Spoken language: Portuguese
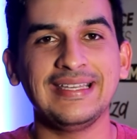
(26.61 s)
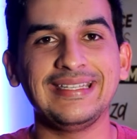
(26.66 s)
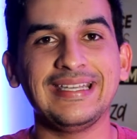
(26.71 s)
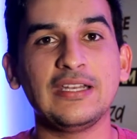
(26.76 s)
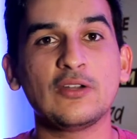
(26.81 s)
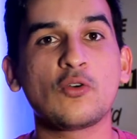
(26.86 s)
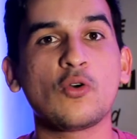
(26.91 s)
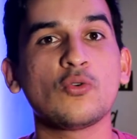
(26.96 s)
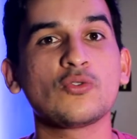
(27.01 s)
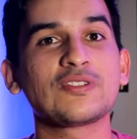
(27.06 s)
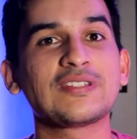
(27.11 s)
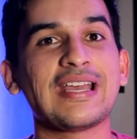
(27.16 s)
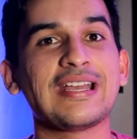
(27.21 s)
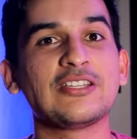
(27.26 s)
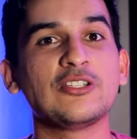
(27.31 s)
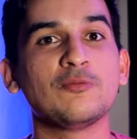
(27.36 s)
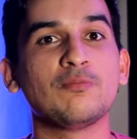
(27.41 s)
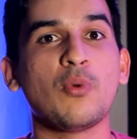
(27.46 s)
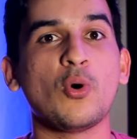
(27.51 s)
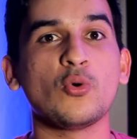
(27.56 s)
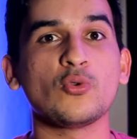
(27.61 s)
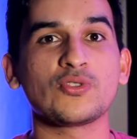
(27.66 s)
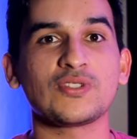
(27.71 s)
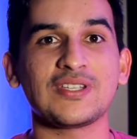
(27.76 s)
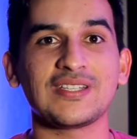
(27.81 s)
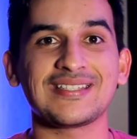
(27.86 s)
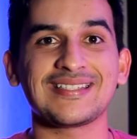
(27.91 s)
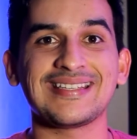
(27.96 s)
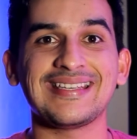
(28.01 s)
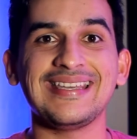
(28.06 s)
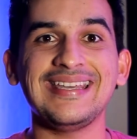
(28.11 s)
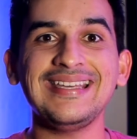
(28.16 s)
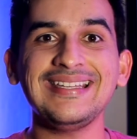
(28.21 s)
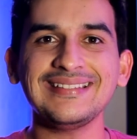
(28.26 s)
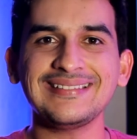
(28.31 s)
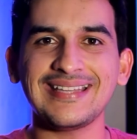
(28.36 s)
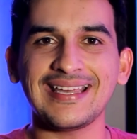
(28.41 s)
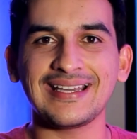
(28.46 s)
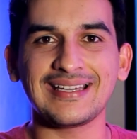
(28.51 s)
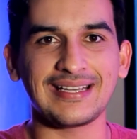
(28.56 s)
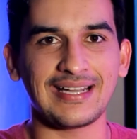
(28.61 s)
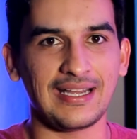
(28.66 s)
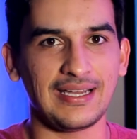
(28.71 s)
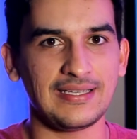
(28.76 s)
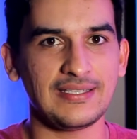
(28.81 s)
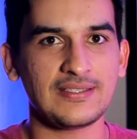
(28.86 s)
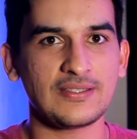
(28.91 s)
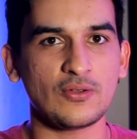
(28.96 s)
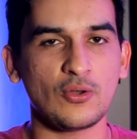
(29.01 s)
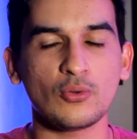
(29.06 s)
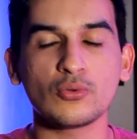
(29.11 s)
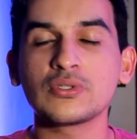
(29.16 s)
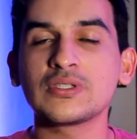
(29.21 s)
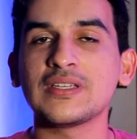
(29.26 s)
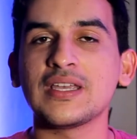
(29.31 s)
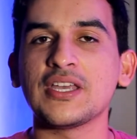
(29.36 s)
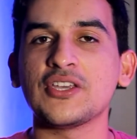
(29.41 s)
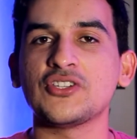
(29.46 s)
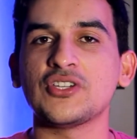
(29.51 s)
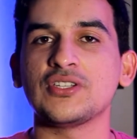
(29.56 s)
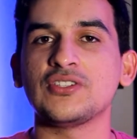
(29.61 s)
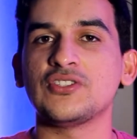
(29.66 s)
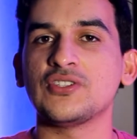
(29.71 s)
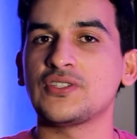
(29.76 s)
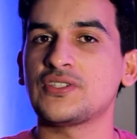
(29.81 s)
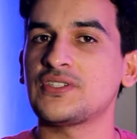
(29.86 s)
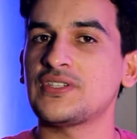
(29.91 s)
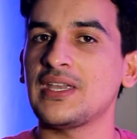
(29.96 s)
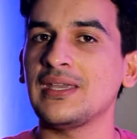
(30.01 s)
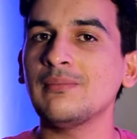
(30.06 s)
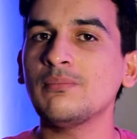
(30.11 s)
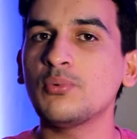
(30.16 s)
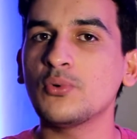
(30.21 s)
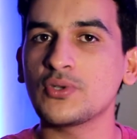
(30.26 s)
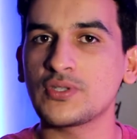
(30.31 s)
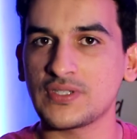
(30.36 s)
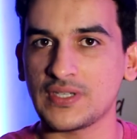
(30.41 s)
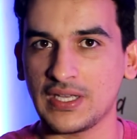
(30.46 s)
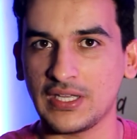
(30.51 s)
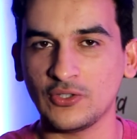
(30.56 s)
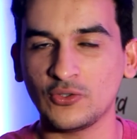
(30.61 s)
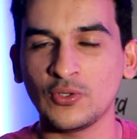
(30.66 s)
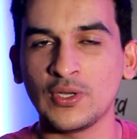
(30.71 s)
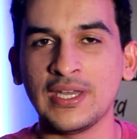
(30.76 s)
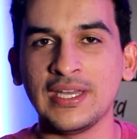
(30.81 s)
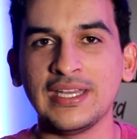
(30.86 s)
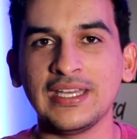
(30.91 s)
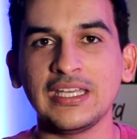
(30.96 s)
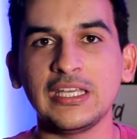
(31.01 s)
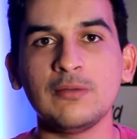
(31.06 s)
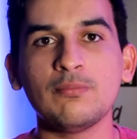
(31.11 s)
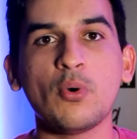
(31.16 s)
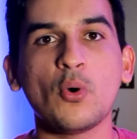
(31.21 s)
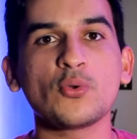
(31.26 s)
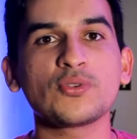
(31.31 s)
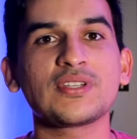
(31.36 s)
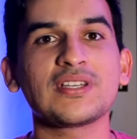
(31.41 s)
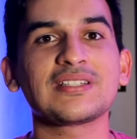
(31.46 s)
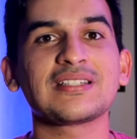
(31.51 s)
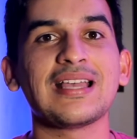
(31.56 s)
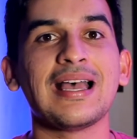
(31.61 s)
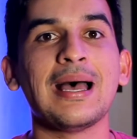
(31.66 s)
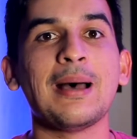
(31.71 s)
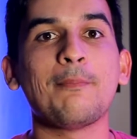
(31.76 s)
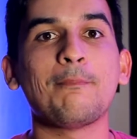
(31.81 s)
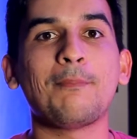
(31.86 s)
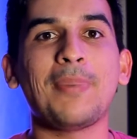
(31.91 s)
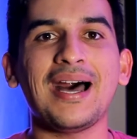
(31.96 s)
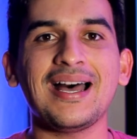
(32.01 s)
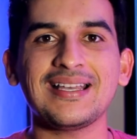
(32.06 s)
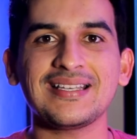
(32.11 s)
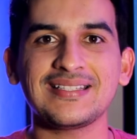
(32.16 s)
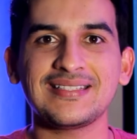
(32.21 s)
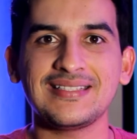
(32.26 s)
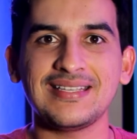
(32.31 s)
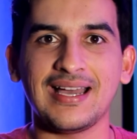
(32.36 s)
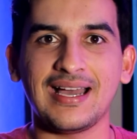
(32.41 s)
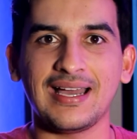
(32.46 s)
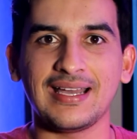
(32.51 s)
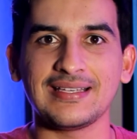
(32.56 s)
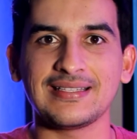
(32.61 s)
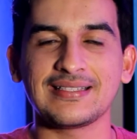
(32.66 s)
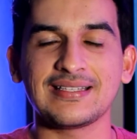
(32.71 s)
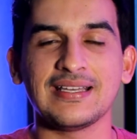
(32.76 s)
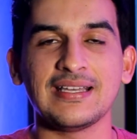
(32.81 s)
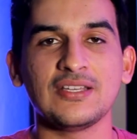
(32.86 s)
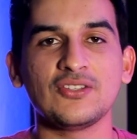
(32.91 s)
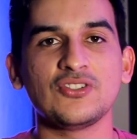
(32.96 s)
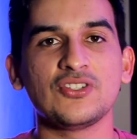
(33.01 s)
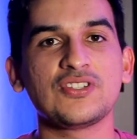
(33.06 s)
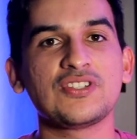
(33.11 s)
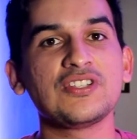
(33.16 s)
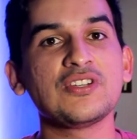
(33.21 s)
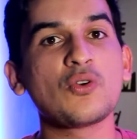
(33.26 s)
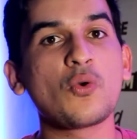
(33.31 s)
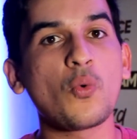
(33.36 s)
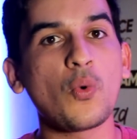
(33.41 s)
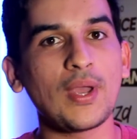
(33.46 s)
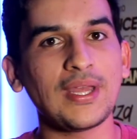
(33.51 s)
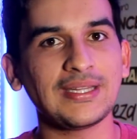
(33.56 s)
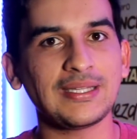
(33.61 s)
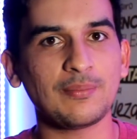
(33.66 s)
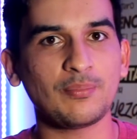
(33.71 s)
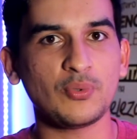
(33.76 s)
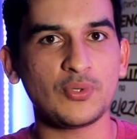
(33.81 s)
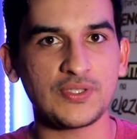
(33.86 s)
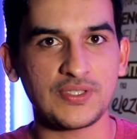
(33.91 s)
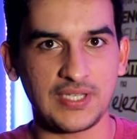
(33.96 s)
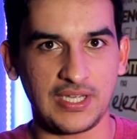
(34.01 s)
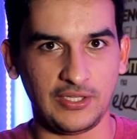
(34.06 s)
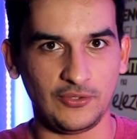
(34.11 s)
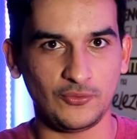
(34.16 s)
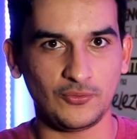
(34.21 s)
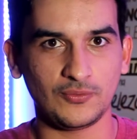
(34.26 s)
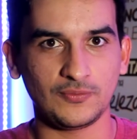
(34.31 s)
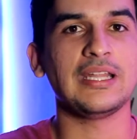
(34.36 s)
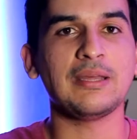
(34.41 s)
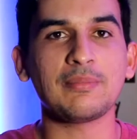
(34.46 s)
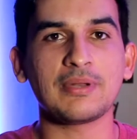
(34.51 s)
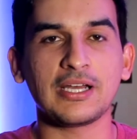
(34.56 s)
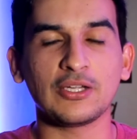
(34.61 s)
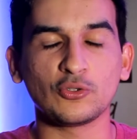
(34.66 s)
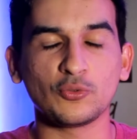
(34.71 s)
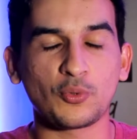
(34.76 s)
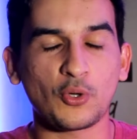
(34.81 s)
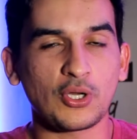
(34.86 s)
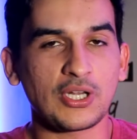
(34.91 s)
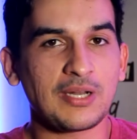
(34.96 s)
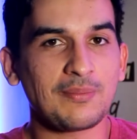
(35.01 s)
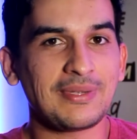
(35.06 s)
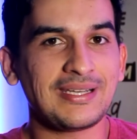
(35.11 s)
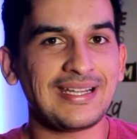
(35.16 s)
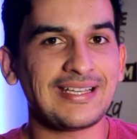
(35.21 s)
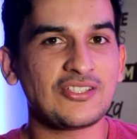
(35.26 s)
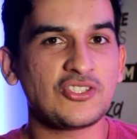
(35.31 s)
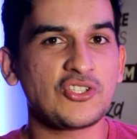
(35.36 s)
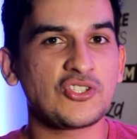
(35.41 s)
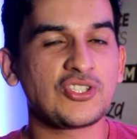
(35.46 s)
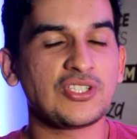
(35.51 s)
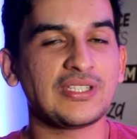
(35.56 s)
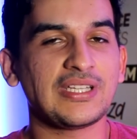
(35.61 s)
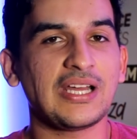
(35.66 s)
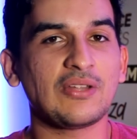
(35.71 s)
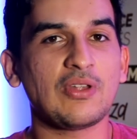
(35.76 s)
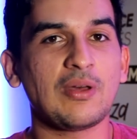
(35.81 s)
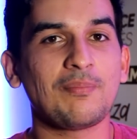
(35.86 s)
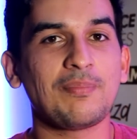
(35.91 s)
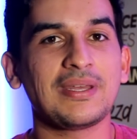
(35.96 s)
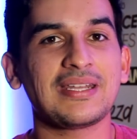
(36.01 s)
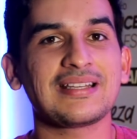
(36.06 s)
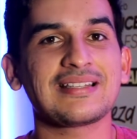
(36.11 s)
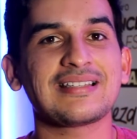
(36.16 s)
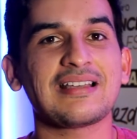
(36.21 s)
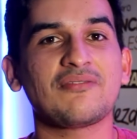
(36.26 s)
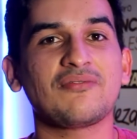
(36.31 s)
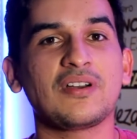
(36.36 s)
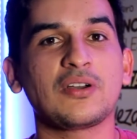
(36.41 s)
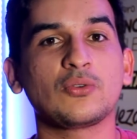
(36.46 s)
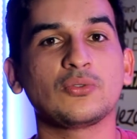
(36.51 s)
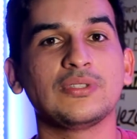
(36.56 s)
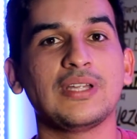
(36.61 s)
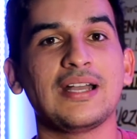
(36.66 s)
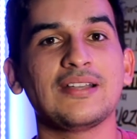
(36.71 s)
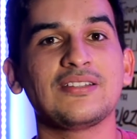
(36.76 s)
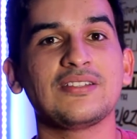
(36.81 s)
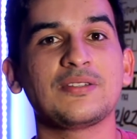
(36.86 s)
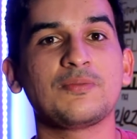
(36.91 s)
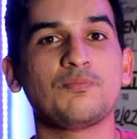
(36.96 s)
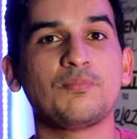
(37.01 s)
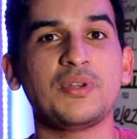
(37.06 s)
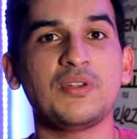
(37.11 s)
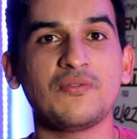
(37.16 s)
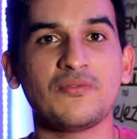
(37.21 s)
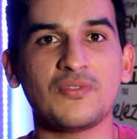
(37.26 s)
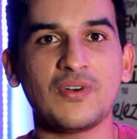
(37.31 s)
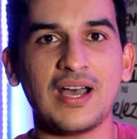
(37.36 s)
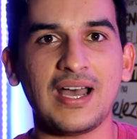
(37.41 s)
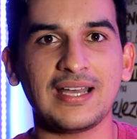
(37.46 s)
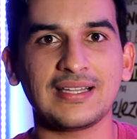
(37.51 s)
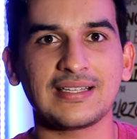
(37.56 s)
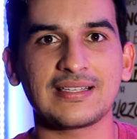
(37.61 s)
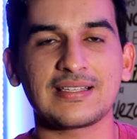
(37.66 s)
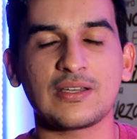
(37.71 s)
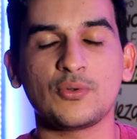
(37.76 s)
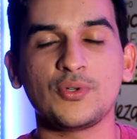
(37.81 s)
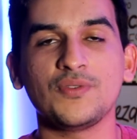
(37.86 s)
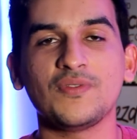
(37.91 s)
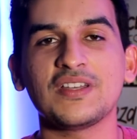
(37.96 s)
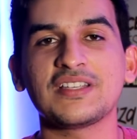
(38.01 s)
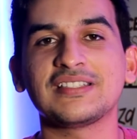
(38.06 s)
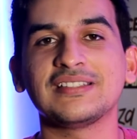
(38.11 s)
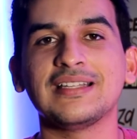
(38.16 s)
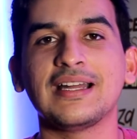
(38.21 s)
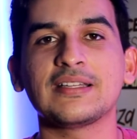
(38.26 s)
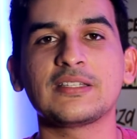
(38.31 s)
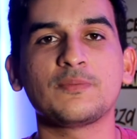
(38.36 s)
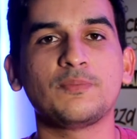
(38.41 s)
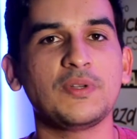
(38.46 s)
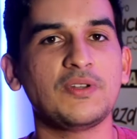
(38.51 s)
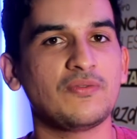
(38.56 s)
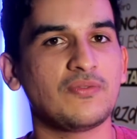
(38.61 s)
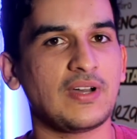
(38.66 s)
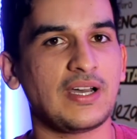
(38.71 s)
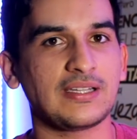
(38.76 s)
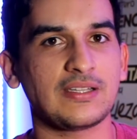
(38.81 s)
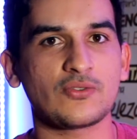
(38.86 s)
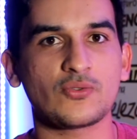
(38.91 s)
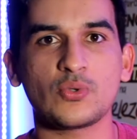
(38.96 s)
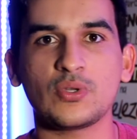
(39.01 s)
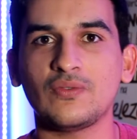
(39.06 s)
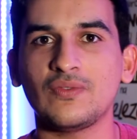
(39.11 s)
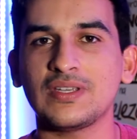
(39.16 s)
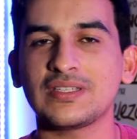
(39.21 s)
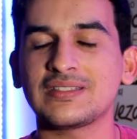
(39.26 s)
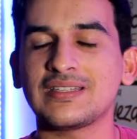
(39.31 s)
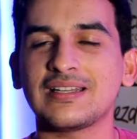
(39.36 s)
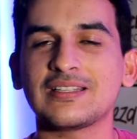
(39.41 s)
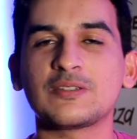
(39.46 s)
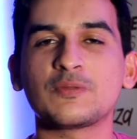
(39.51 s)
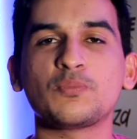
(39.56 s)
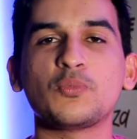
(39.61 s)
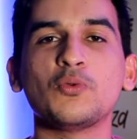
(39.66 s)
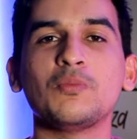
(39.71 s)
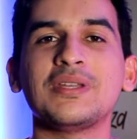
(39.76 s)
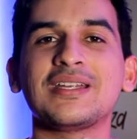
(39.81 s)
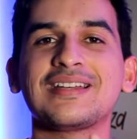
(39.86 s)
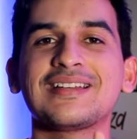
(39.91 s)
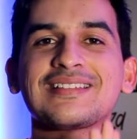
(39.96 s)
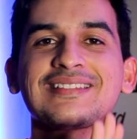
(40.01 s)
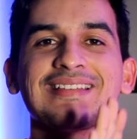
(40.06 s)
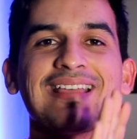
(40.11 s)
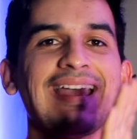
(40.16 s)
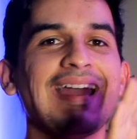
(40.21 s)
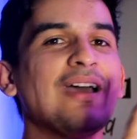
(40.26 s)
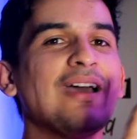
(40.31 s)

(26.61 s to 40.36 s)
Ele concede bolsas integrais, ou seja, de 100%, e bolsas parciais, de 50%. Lembrando, o programa ele é destinado apenas a faculdades privadas, a universidades privadas. Universidades públicas